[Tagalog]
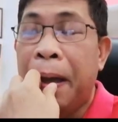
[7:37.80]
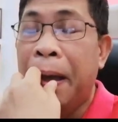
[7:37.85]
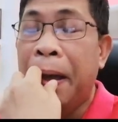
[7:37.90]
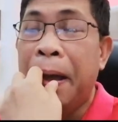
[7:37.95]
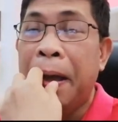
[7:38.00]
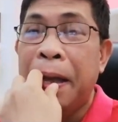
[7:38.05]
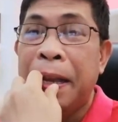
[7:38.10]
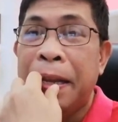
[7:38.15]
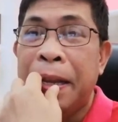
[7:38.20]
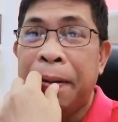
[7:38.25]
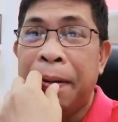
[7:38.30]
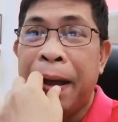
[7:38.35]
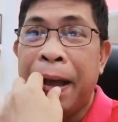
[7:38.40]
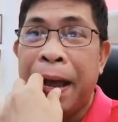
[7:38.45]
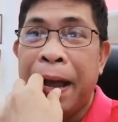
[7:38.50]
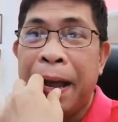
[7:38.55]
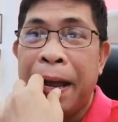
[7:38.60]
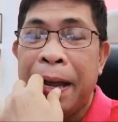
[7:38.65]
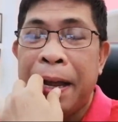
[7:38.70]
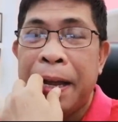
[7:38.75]
Ah, di
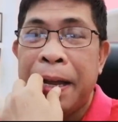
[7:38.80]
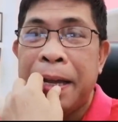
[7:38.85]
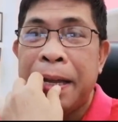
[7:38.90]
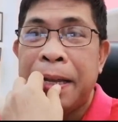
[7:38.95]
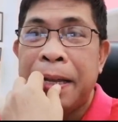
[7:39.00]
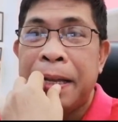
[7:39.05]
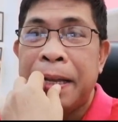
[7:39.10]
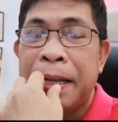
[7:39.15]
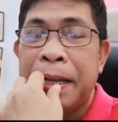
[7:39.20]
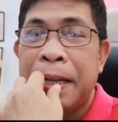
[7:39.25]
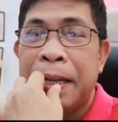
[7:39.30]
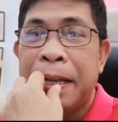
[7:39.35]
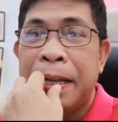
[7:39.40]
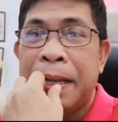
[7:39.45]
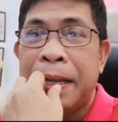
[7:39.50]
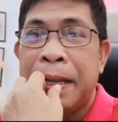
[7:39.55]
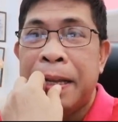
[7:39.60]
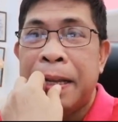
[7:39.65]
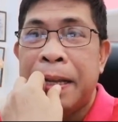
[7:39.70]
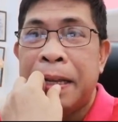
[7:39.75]
ba?
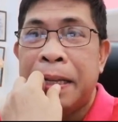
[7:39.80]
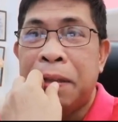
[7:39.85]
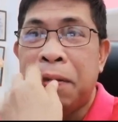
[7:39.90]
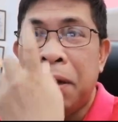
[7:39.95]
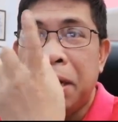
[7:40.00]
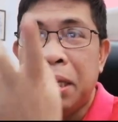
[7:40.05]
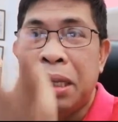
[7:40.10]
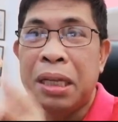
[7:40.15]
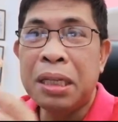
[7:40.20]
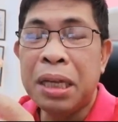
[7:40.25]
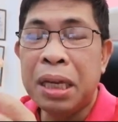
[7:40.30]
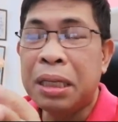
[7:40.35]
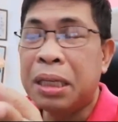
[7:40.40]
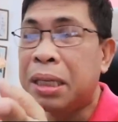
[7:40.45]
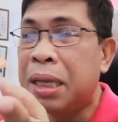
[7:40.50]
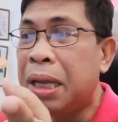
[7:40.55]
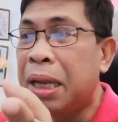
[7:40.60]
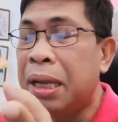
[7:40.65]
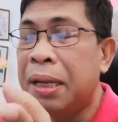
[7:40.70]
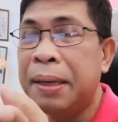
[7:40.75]

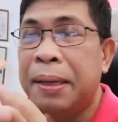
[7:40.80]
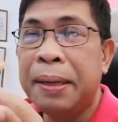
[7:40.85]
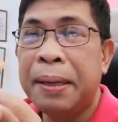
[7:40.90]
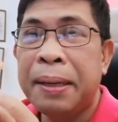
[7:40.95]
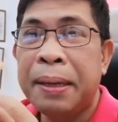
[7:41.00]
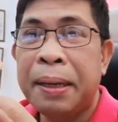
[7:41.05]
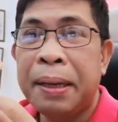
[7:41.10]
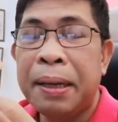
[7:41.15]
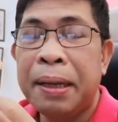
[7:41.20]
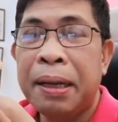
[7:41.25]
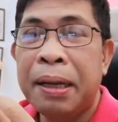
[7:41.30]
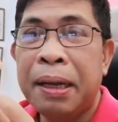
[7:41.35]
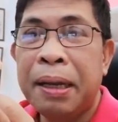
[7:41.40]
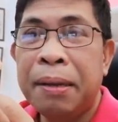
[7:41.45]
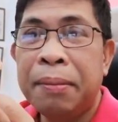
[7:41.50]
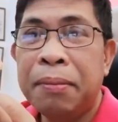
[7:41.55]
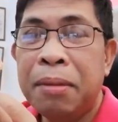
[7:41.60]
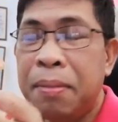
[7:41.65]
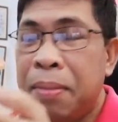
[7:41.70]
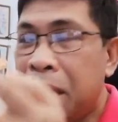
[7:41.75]
2016.
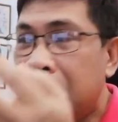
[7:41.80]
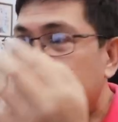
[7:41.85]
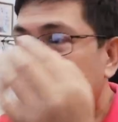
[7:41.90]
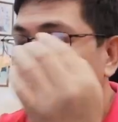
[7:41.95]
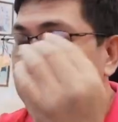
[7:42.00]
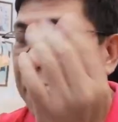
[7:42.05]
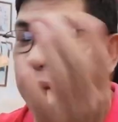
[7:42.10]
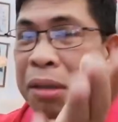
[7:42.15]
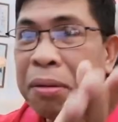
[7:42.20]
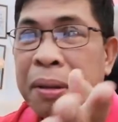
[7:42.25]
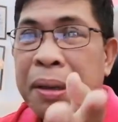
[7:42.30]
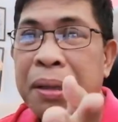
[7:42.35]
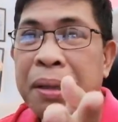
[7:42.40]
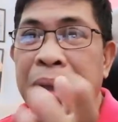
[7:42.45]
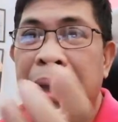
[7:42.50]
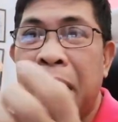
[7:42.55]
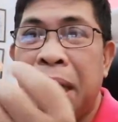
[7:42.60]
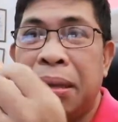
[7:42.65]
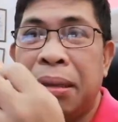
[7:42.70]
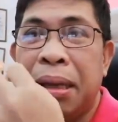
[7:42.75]
Bumalik na
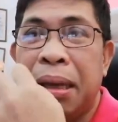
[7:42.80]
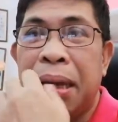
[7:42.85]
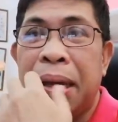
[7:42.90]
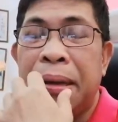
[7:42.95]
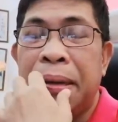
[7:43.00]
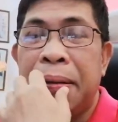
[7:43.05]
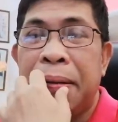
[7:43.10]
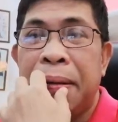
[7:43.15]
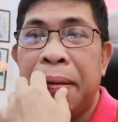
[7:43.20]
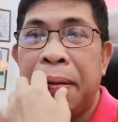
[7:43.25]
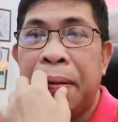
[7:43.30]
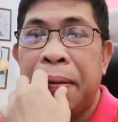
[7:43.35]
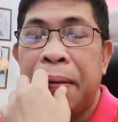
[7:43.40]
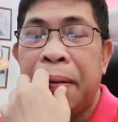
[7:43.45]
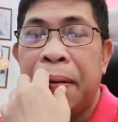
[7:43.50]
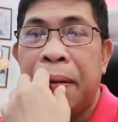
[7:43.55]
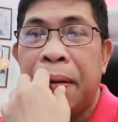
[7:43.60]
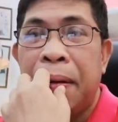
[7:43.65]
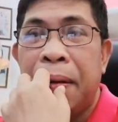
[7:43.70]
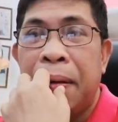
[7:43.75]
2018,
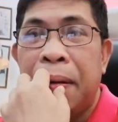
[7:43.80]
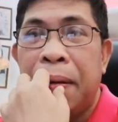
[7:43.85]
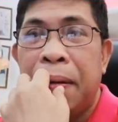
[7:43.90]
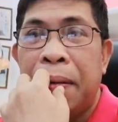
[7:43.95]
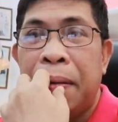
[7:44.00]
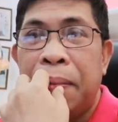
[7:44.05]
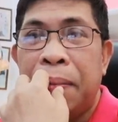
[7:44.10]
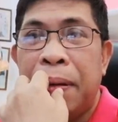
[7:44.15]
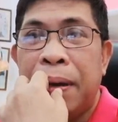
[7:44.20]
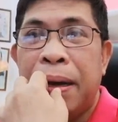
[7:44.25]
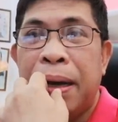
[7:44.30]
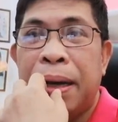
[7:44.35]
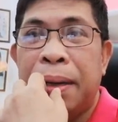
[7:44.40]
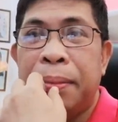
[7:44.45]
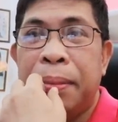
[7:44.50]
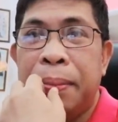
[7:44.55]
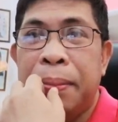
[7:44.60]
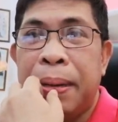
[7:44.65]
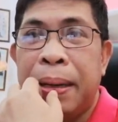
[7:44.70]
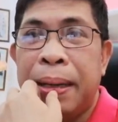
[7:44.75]
mga
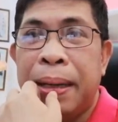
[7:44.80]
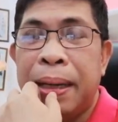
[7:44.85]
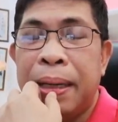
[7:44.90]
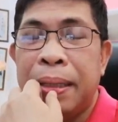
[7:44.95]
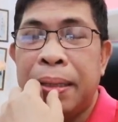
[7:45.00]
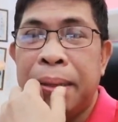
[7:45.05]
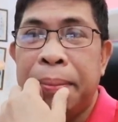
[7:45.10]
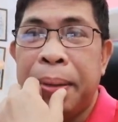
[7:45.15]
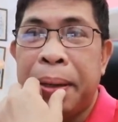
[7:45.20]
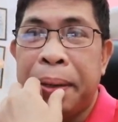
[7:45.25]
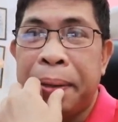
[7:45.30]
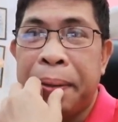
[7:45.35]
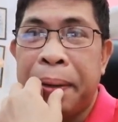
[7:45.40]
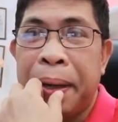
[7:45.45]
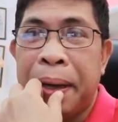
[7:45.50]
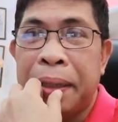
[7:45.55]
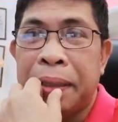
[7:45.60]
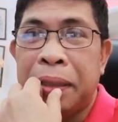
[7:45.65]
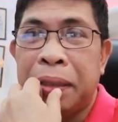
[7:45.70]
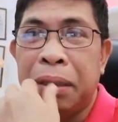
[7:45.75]
kababayan si
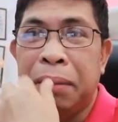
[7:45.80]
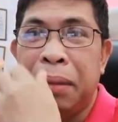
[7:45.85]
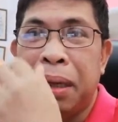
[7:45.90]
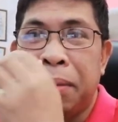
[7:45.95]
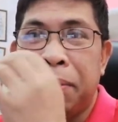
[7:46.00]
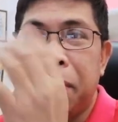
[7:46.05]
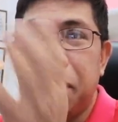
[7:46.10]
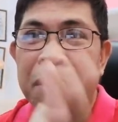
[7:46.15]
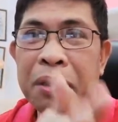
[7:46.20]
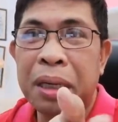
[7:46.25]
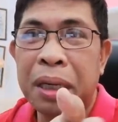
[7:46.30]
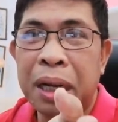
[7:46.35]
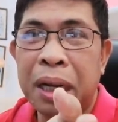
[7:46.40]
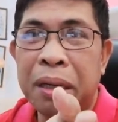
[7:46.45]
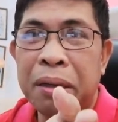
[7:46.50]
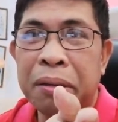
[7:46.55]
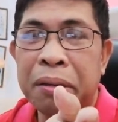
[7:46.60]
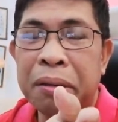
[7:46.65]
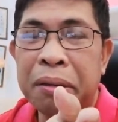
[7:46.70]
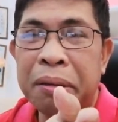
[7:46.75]
Marohas, tumakbong
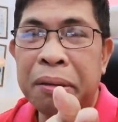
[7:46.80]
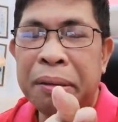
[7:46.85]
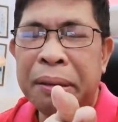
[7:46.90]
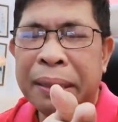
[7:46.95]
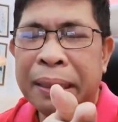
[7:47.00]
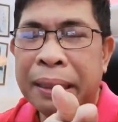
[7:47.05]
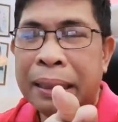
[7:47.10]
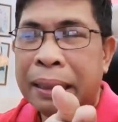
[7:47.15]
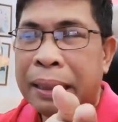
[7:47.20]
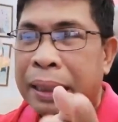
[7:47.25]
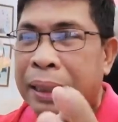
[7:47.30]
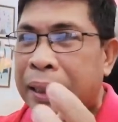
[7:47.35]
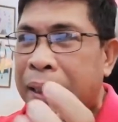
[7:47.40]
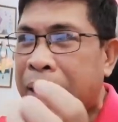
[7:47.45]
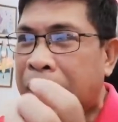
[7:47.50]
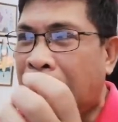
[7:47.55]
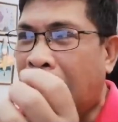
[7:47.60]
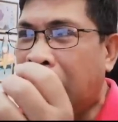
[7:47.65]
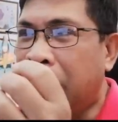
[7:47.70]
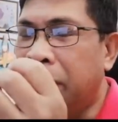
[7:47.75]
senador,
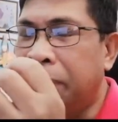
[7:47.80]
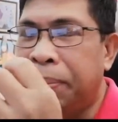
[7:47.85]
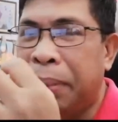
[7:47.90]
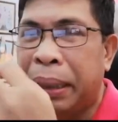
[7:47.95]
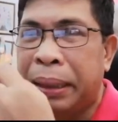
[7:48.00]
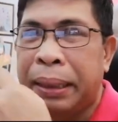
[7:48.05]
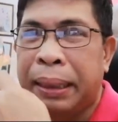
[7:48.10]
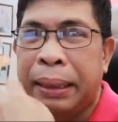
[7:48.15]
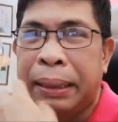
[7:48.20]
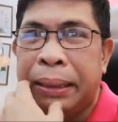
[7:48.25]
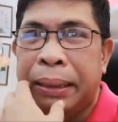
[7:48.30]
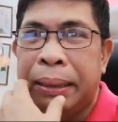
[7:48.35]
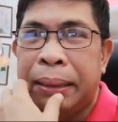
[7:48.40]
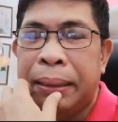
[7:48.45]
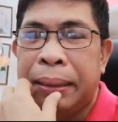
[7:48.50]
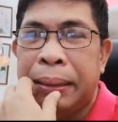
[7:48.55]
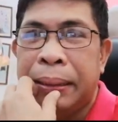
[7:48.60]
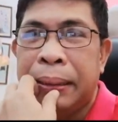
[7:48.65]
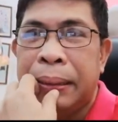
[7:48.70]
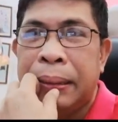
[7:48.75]
talo pa rin.
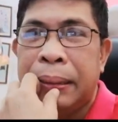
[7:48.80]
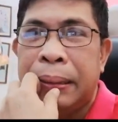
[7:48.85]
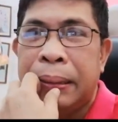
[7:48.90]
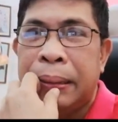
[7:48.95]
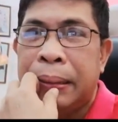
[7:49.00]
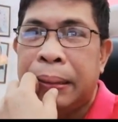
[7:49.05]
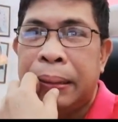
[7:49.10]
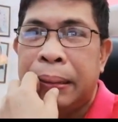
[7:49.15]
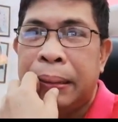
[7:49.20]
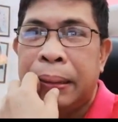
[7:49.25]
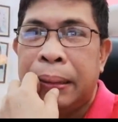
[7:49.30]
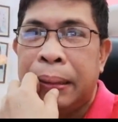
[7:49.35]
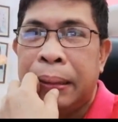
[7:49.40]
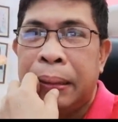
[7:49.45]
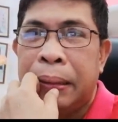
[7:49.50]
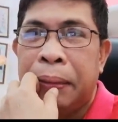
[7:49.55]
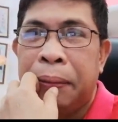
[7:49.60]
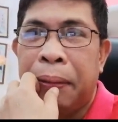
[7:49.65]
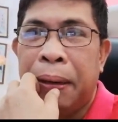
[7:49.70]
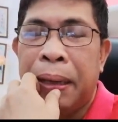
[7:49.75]

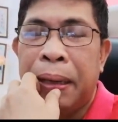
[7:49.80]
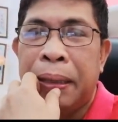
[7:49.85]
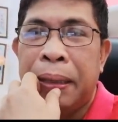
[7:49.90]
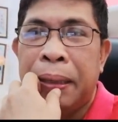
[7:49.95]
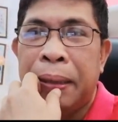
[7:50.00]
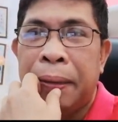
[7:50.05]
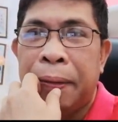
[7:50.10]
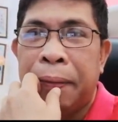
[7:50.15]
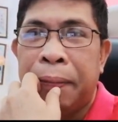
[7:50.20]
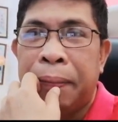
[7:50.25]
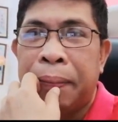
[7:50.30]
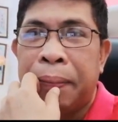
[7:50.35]
Why?